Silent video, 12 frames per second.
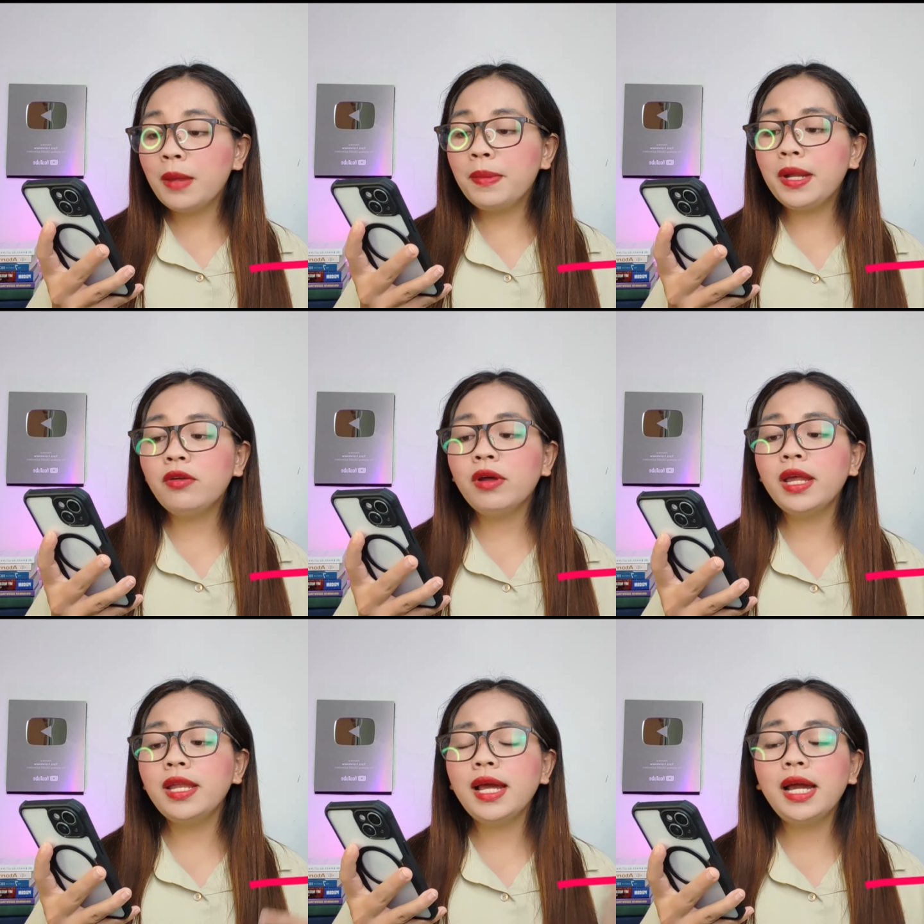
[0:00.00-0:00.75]

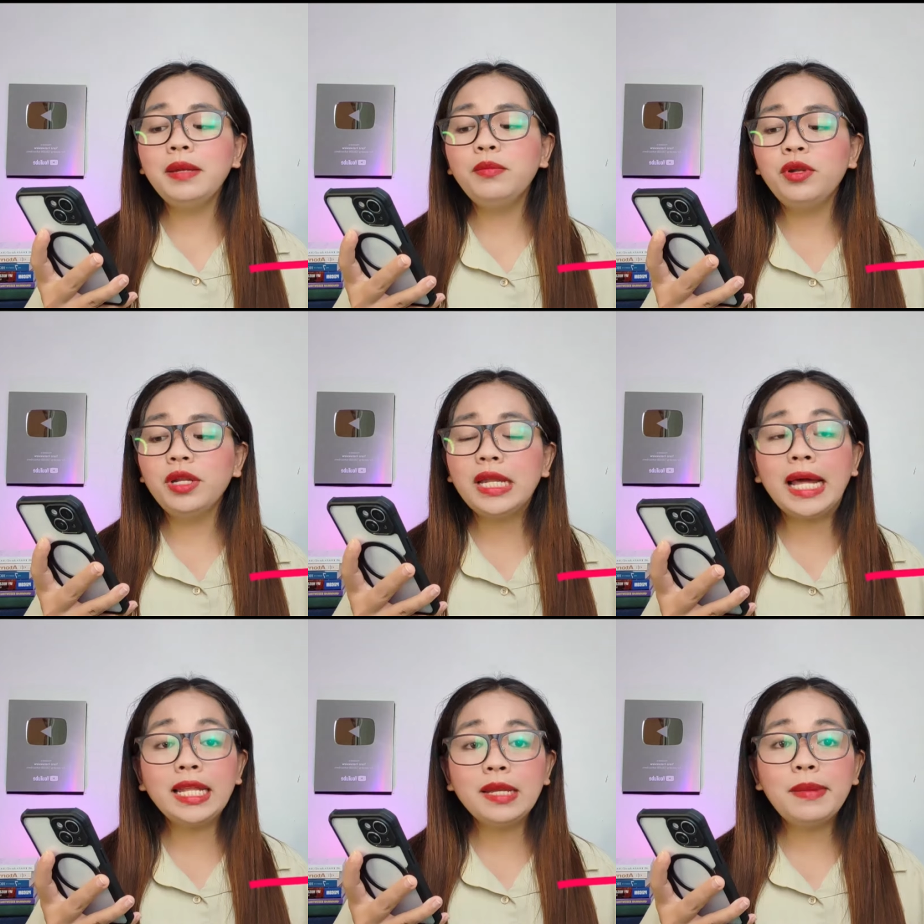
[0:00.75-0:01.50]
Pero kailangan muna
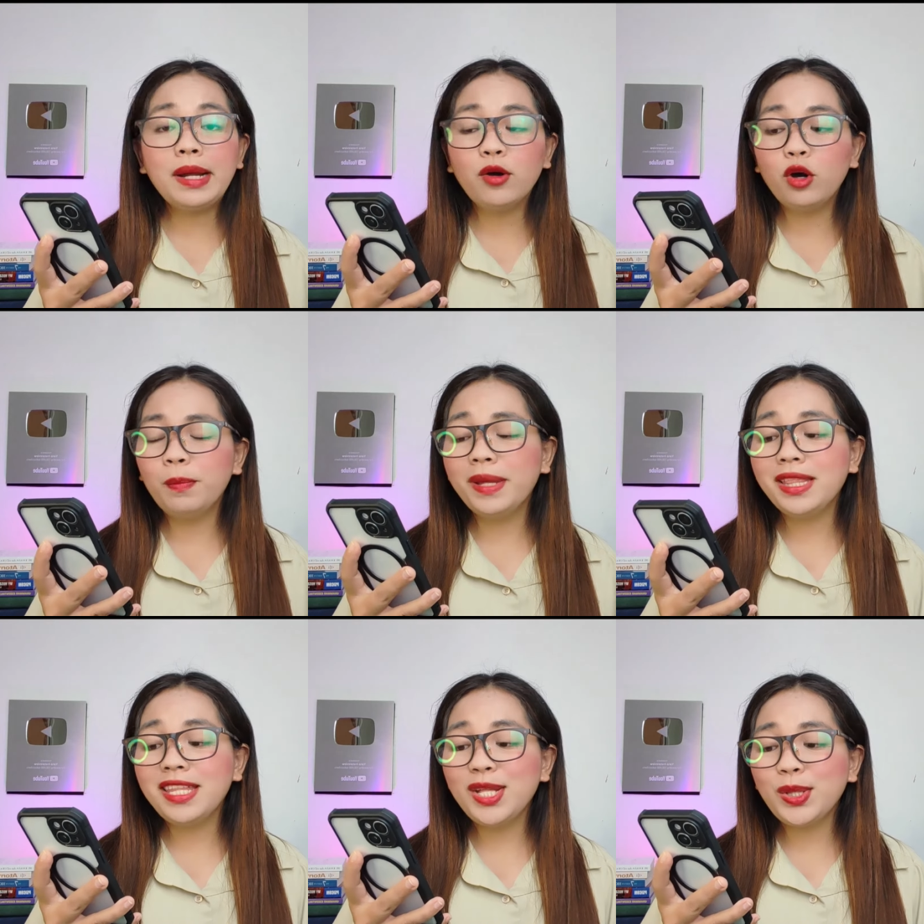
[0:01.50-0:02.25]
natin
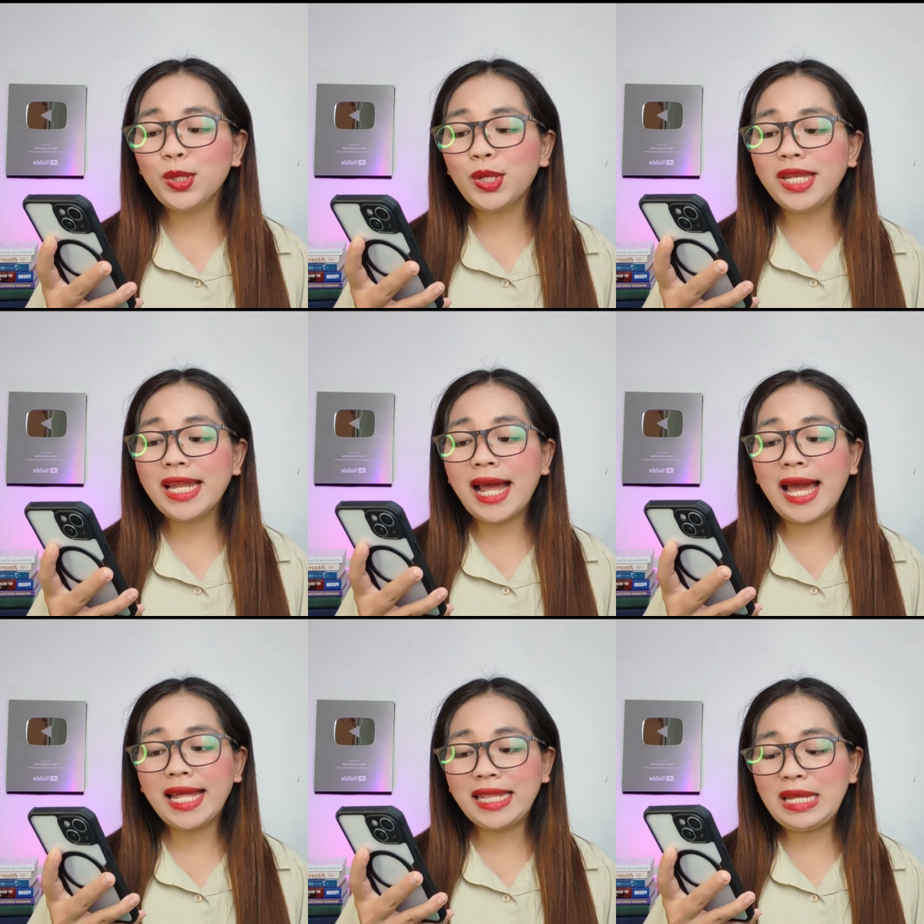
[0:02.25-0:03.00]
mag-open dito
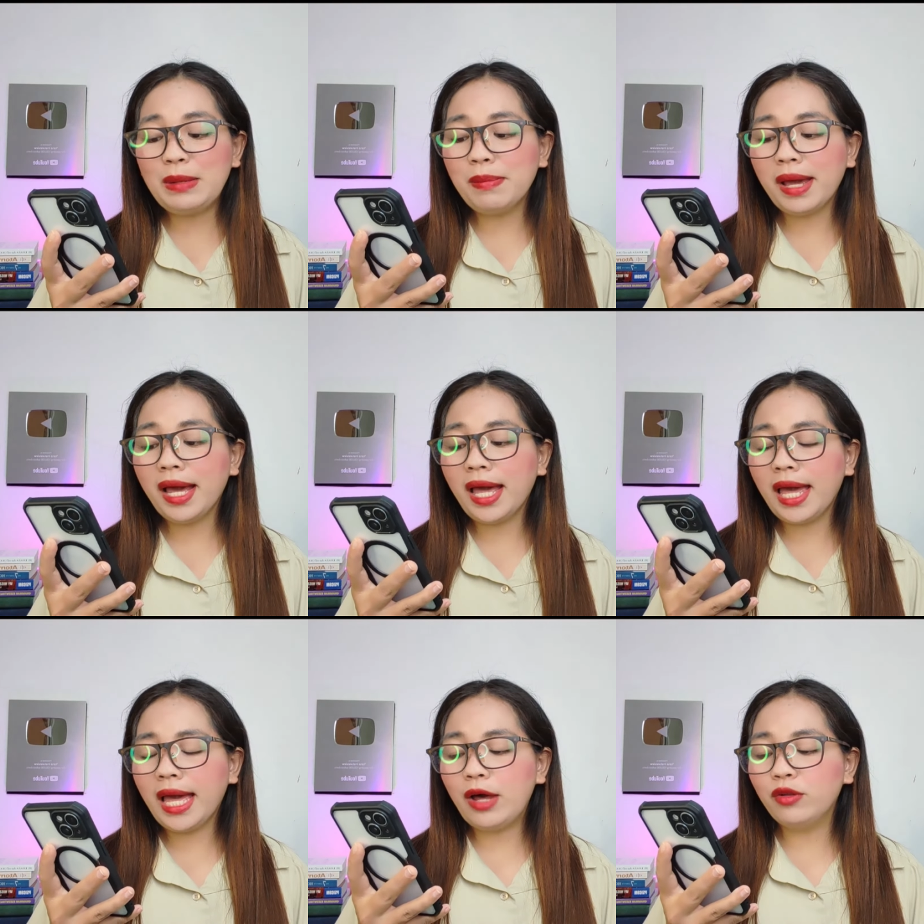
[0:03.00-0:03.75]
ng ating bank
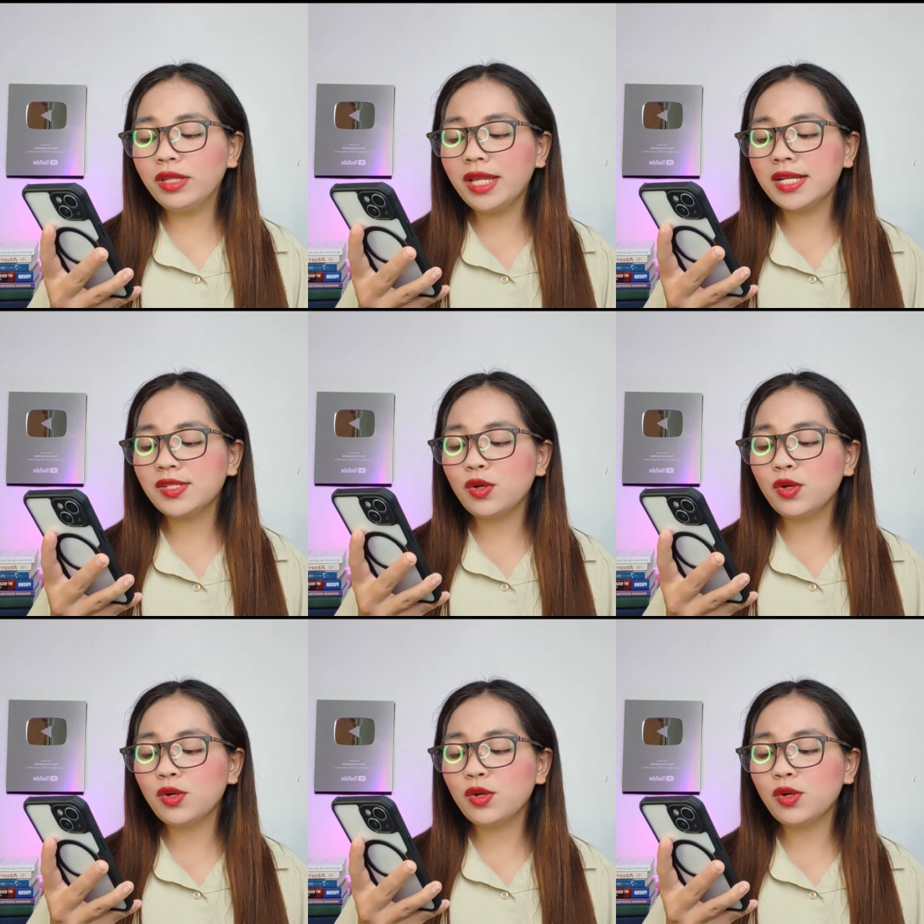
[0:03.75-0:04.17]
account nga.